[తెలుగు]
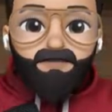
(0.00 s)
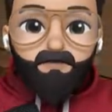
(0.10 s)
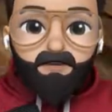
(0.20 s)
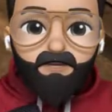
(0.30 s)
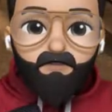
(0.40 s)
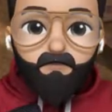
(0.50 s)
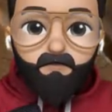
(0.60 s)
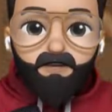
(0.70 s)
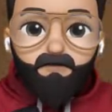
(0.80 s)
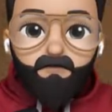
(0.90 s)
చెప్పి అక్కడ ఒక
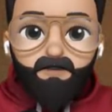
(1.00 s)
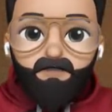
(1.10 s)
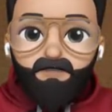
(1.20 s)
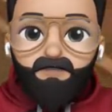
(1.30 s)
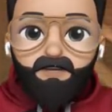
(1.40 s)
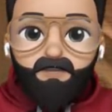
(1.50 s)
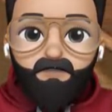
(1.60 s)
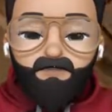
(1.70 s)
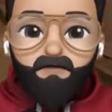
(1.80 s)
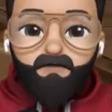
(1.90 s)
పిల్ల కనబడుతుంటే దాన్ని
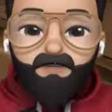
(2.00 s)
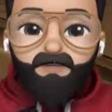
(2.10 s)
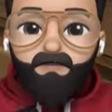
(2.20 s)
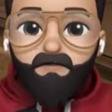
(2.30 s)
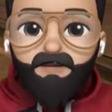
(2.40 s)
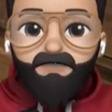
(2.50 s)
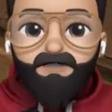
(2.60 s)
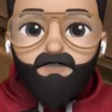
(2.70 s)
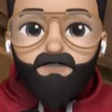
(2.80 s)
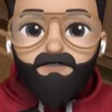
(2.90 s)
కొట్టాము అదైతే మనం
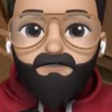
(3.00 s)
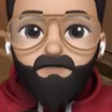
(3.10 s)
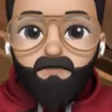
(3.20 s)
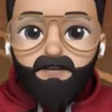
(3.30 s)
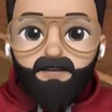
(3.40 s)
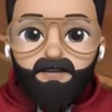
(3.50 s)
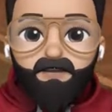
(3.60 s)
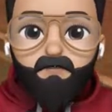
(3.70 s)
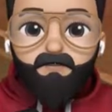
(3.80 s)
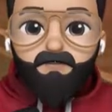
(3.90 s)
సాగు కొట్టేసింది అనమాట
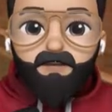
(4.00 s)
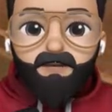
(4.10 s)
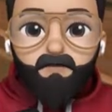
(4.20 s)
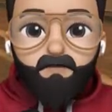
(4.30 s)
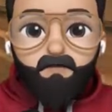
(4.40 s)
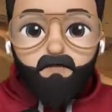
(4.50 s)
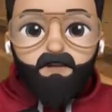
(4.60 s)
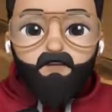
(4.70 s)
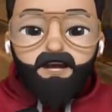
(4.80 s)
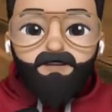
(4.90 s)
ఇక్కడ
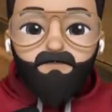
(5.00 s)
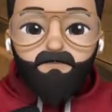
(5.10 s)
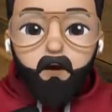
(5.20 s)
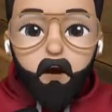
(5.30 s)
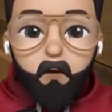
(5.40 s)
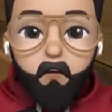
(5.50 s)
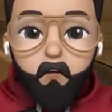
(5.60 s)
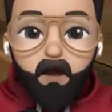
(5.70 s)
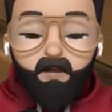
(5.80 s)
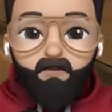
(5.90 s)
ప్రైమో
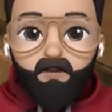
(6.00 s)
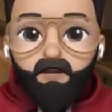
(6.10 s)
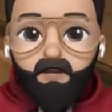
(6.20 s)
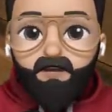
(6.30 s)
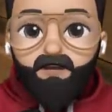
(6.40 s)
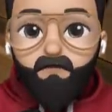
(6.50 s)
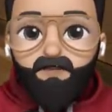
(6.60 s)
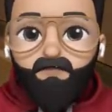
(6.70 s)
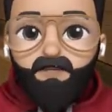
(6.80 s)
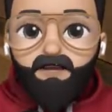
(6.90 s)
అనే ఒక కారు
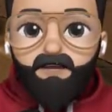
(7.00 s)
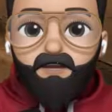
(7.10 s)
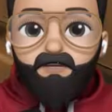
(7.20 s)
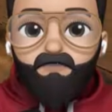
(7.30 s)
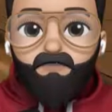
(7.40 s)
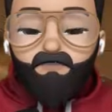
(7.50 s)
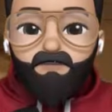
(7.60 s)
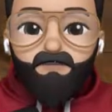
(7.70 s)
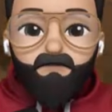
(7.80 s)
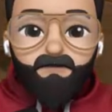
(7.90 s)
కనపడింది ఆ కారు తీసుకుని
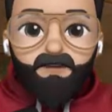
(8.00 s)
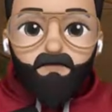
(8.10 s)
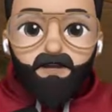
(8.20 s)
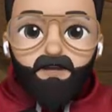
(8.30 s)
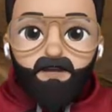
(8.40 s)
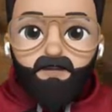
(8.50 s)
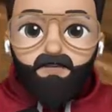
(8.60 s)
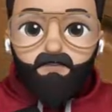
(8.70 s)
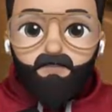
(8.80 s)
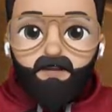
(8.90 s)
అయితే మళ్ళీ మన
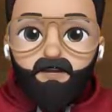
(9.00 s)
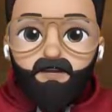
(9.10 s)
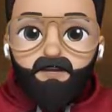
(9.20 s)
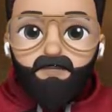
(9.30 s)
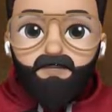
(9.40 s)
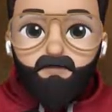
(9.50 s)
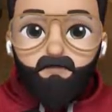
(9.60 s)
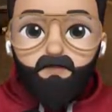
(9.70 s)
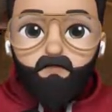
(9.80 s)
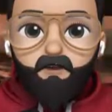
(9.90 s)
ఉన్న ఇంటికి అయితే
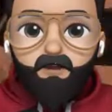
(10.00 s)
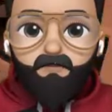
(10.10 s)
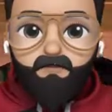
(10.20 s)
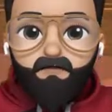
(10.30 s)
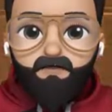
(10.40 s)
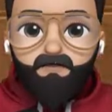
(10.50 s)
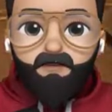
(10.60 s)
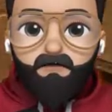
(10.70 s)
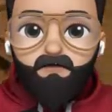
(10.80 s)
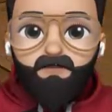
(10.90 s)
వెళ్ళిపోదాం వా
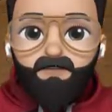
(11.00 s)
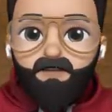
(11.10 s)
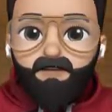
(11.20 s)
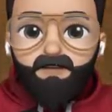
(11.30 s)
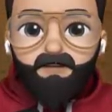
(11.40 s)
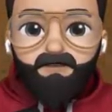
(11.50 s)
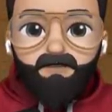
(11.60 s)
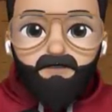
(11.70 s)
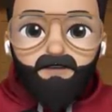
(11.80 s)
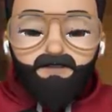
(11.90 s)
బ్యూటిఫుల్గా పోతుంది
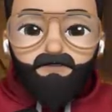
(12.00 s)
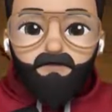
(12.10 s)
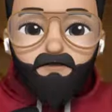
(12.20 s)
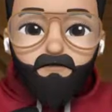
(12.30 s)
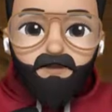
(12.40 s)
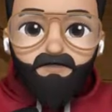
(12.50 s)
సిగ్నల్ ఇస్తే మనకి పని